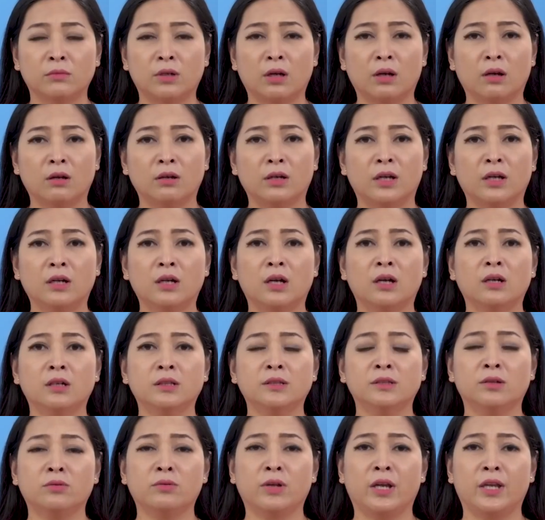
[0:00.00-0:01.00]
Trời đất
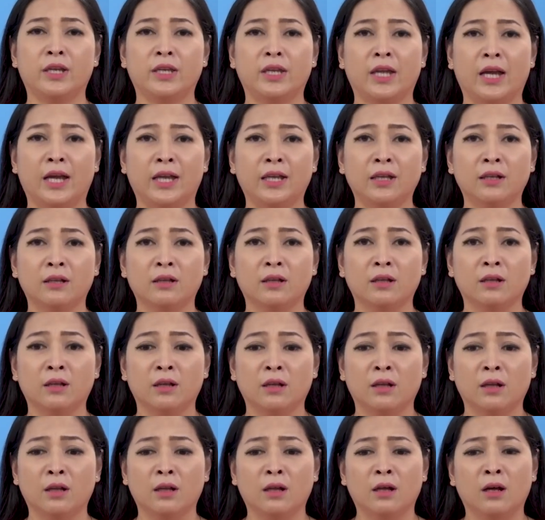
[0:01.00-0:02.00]
ơi, sao kỳ vậy?
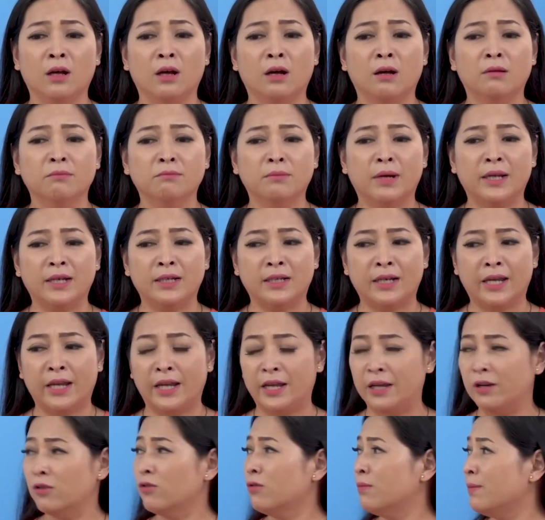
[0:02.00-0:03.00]
Mình
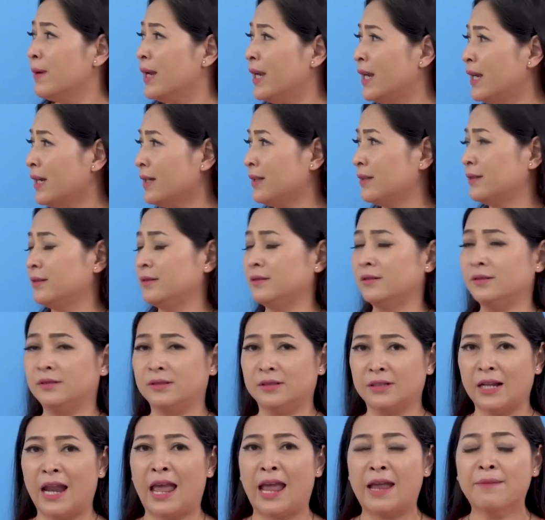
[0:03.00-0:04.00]
hiểu biết
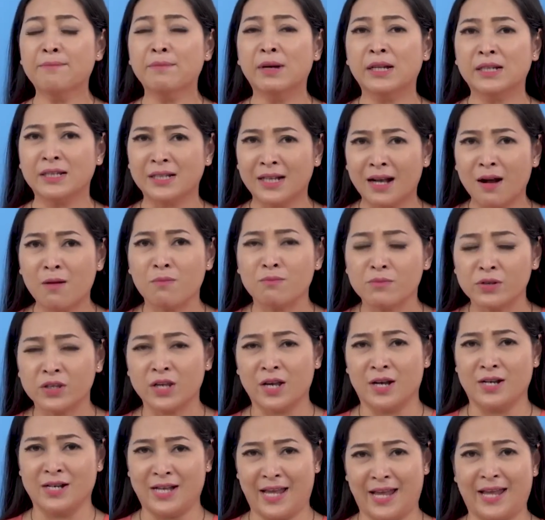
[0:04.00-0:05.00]
để mình không
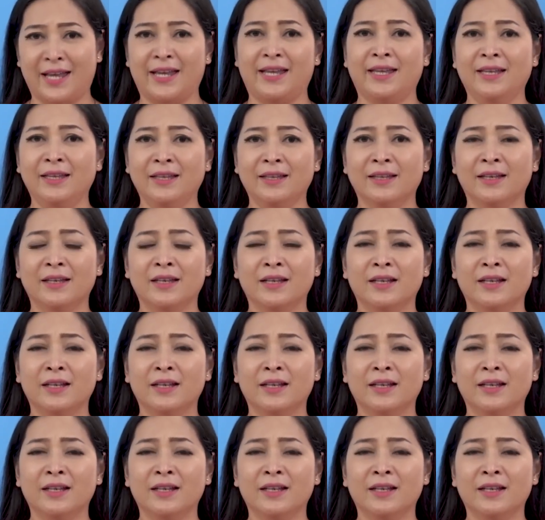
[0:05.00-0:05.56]
sợ hãi,